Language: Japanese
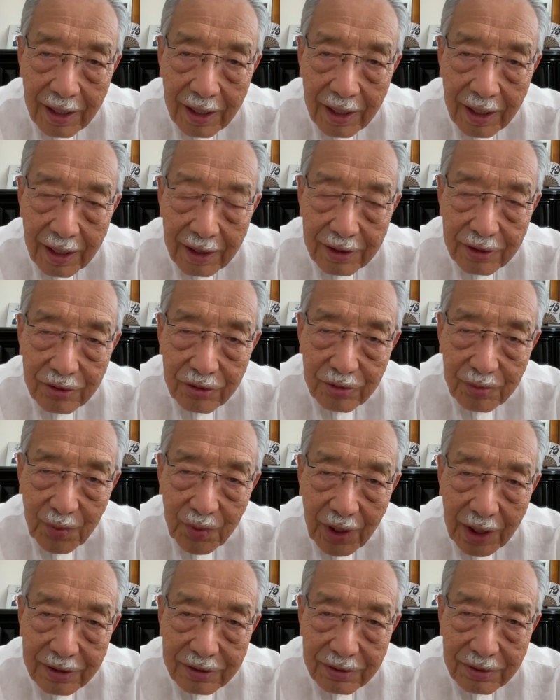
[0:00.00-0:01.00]
え理由
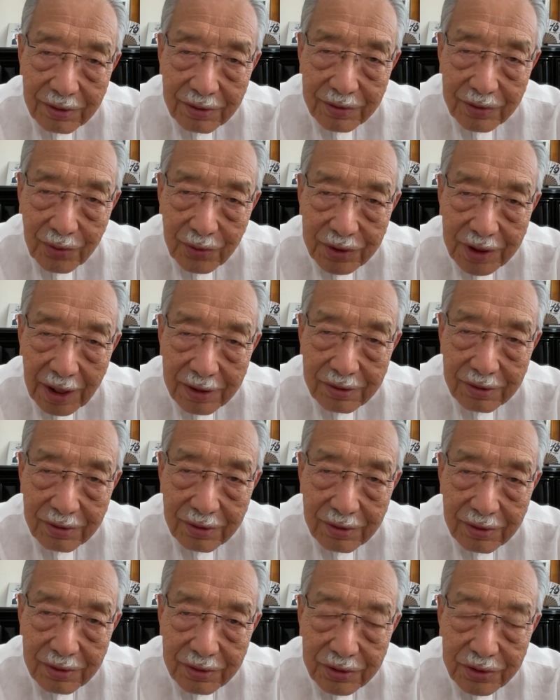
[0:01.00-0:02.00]
もなく、とにか
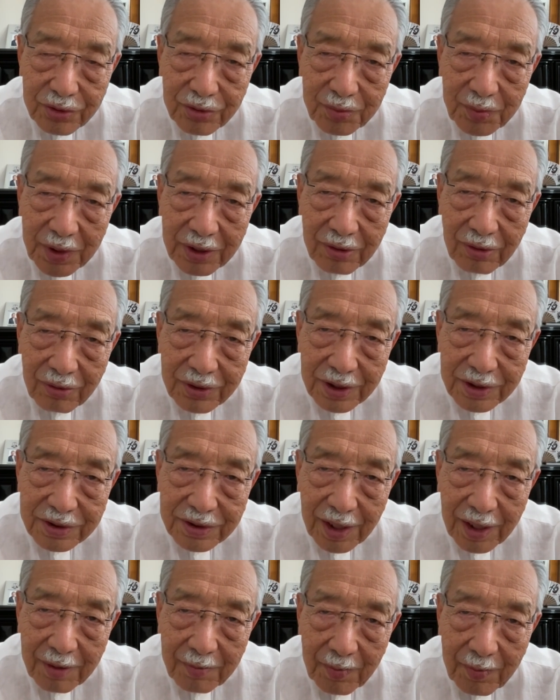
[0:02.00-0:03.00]
く住民をで
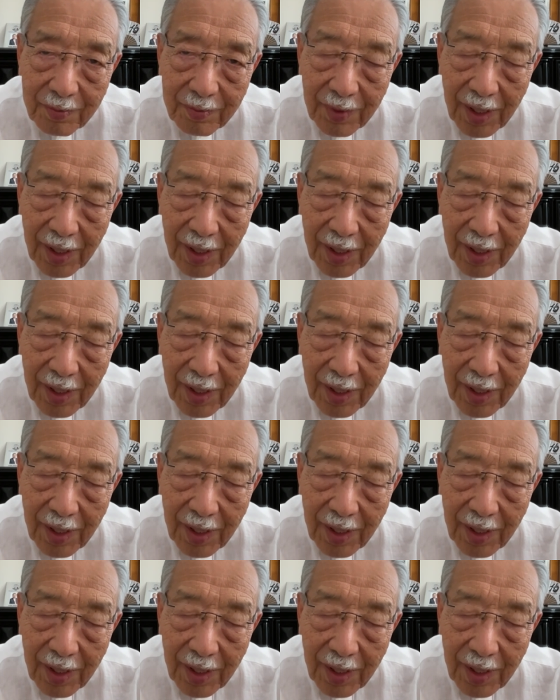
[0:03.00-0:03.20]
すね、